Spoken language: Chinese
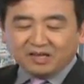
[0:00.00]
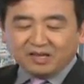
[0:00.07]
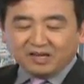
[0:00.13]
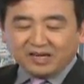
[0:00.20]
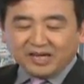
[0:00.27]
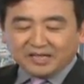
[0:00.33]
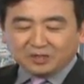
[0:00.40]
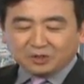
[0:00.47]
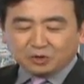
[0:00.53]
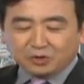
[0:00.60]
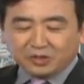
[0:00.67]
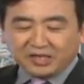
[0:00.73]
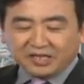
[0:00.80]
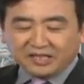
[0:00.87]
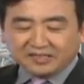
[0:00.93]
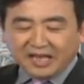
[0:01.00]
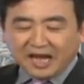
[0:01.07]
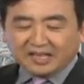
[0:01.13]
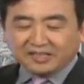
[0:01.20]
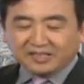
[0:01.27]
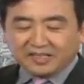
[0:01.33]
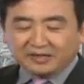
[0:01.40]
连催泪
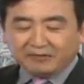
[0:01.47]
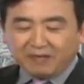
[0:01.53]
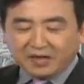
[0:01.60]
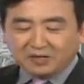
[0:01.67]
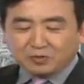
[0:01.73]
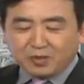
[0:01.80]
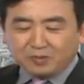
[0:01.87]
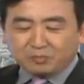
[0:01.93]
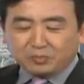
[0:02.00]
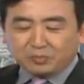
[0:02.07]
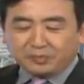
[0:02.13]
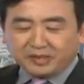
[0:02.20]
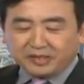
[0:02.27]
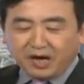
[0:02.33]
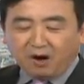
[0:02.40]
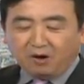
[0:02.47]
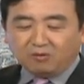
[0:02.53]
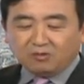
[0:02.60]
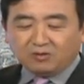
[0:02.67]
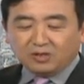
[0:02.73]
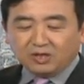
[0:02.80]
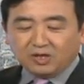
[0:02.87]
弹也完全不必要，
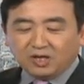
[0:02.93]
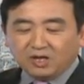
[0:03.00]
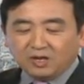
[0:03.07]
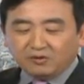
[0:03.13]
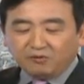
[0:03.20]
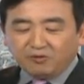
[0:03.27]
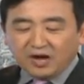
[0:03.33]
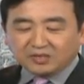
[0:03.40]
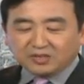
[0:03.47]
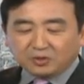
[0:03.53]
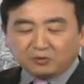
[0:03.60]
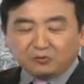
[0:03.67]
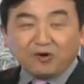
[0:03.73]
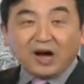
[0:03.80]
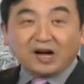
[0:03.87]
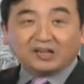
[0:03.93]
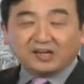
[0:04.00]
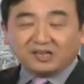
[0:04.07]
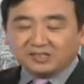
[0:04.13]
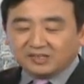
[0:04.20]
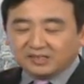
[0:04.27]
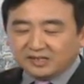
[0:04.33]
放就放了，
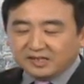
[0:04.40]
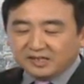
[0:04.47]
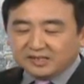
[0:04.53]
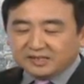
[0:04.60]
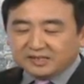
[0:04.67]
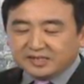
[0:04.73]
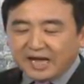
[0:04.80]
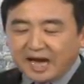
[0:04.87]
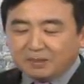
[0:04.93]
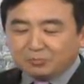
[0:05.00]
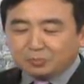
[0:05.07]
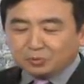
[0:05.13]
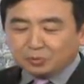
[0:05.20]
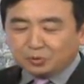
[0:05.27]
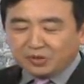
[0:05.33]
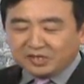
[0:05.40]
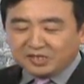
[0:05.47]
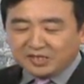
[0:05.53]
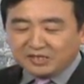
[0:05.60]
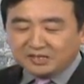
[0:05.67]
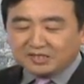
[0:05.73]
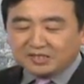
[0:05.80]
下不退
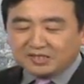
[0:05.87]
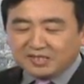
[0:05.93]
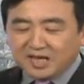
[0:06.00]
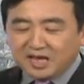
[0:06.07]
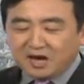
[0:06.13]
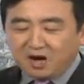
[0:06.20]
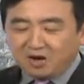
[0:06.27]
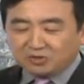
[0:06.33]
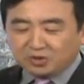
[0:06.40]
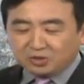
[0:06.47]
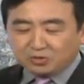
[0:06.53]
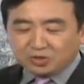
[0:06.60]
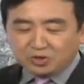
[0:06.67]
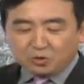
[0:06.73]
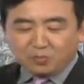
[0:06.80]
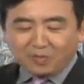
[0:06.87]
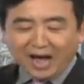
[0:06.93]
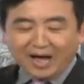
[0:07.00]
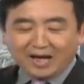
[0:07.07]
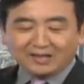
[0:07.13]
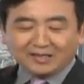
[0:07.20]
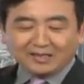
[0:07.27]
人，见好就收
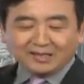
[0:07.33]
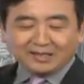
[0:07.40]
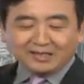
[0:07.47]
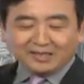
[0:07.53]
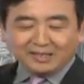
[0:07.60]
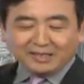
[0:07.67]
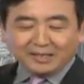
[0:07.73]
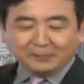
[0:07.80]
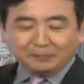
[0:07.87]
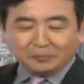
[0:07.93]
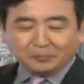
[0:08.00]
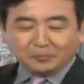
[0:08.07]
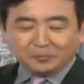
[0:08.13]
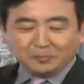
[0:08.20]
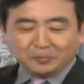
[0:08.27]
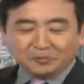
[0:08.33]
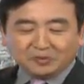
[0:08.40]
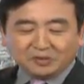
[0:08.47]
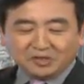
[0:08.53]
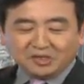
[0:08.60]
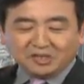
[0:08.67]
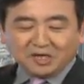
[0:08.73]
吧。一步步
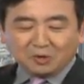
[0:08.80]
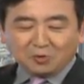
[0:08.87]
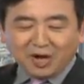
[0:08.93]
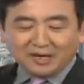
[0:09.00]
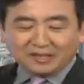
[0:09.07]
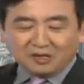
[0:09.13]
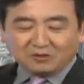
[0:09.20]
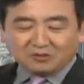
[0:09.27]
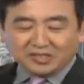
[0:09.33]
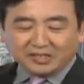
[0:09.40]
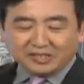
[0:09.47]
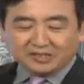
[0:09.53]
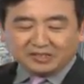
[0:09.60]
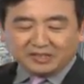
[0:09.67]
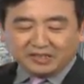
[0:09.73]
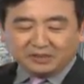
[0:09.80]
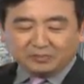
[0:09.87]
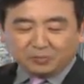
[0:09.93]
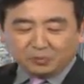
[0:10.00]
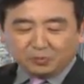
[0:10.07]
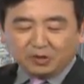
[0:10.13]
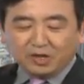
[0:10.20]
恶化到这个地
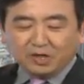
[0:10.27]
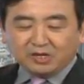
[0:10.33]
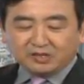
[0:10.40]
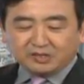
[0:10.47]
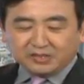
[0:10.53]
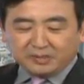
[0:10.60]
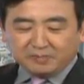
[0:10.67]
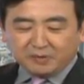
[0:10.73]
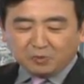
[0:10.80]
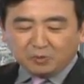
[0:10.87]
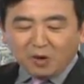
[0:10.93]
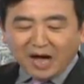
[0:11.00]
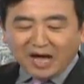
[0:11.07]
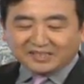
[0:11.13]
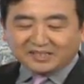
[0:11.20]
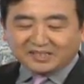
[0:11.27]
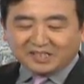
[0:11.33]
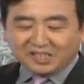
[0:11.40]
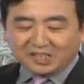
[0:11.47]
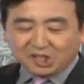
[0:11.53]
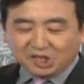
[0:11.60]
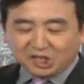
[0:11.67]
步，怎么化
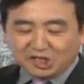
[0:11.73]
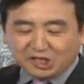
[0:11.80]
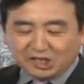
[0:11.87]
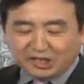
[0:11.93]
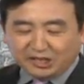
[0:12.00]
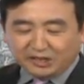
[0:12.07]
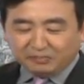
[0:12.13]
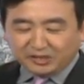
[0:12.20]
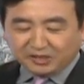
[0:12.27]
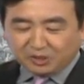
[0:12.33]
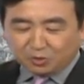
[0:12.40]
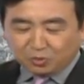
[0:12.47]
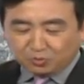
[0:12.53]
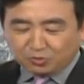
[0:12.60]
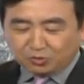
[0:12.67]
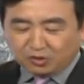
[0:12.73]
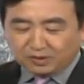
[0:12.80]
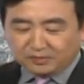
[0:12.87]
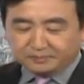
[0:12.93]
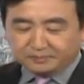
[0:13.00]
解是你们的工作，